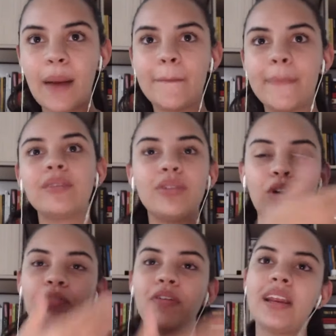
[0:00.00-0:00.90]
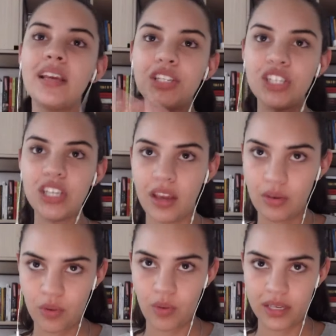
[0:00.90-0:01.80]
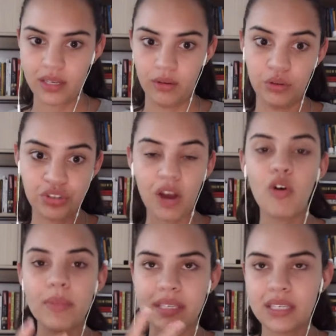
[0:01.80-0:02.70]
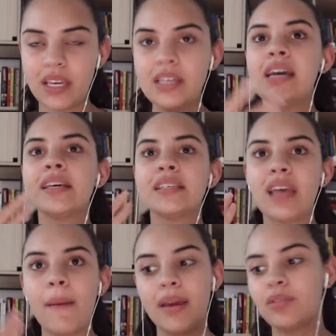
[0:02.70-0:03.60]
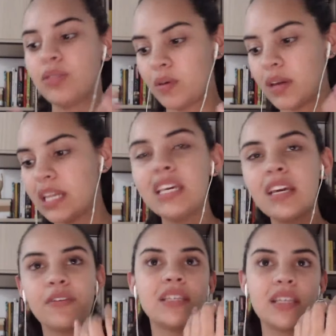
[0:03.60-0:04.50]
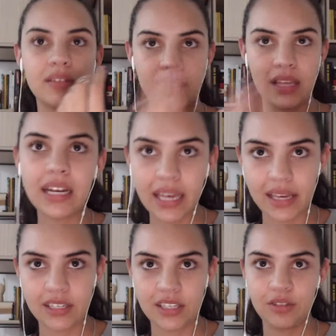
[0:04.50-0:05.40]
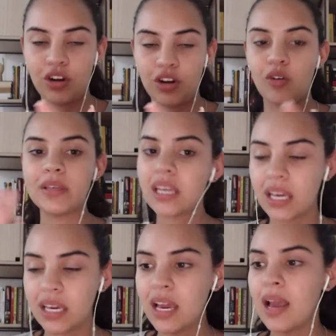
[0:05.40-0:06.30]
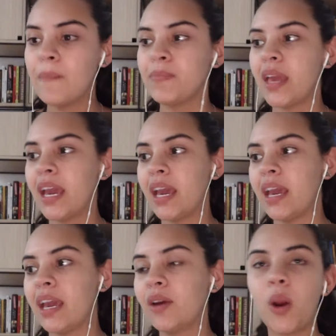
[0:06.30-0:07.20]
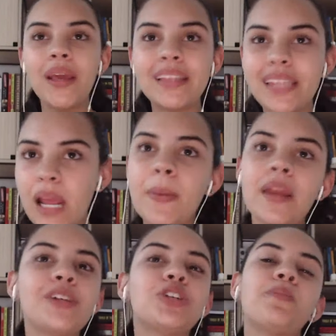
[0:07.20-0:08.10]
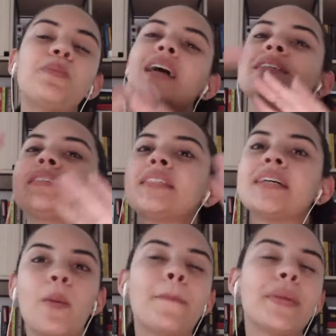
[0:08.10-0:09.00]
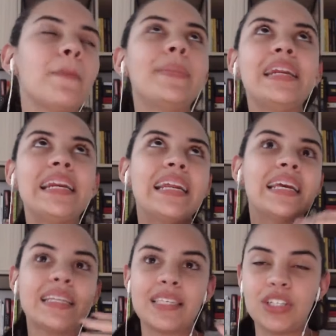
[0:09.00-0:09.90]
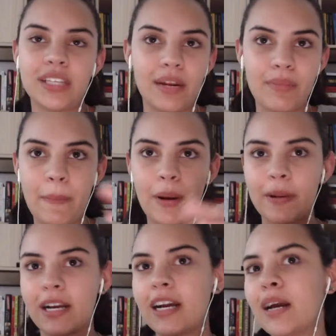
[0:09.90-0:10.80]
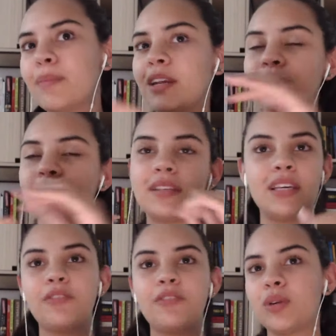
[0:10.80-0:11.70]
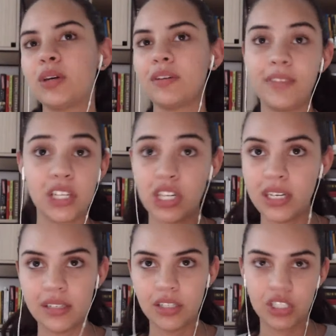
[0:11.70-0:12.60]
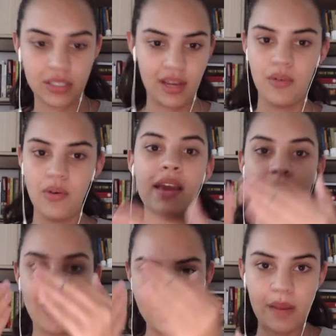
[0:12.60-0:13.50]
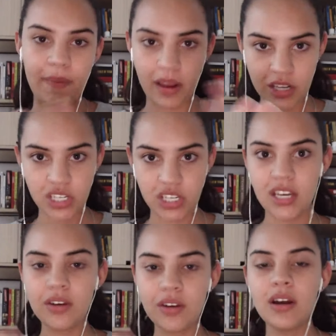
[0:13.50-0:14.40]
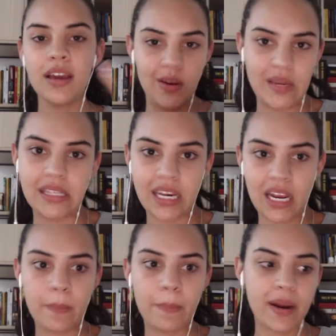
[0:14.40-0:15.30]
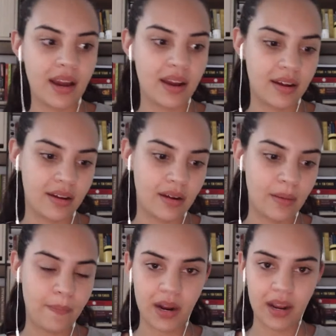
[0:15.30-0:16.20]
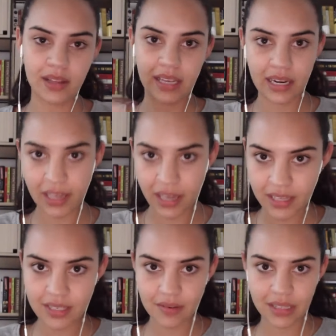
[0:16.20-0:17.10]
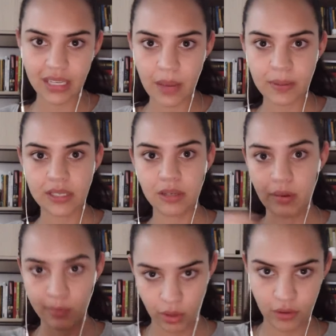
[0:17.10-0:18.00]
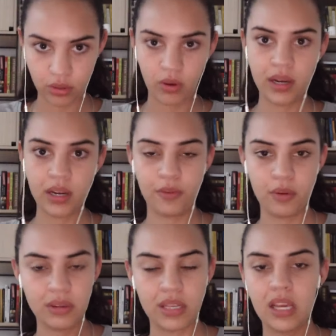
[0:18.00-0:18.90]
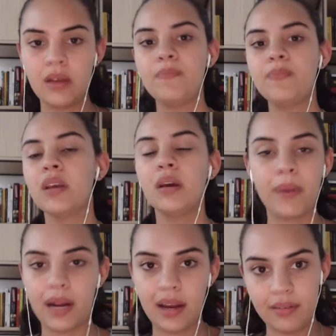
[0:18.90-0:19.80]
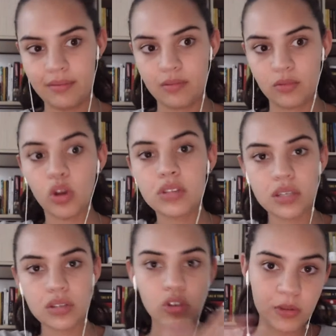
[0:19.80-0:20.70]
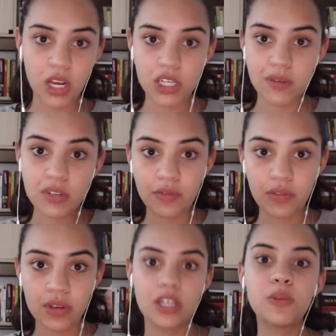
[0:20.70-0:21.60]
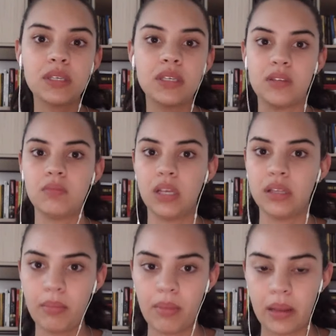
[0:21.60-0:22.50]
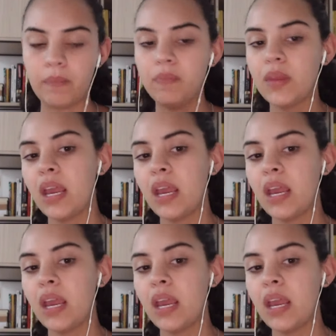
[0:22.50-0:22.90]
sabendo que eu faria dinheiro com aquilo. Eu já comecei sabendo que eu queria fazer ter clientes. Eu já comecei. É, eu não entrei pela inspiração, pela beleza de ter a minha própria câmera e fazer fotografias lindas. Não. Eu entrei para ganhar dinheiro, eu entrei para ter clientes, eu entrei para ser uma boa fotógrafa, eu entrei para todos esses objetivos que vocês precisam ter também.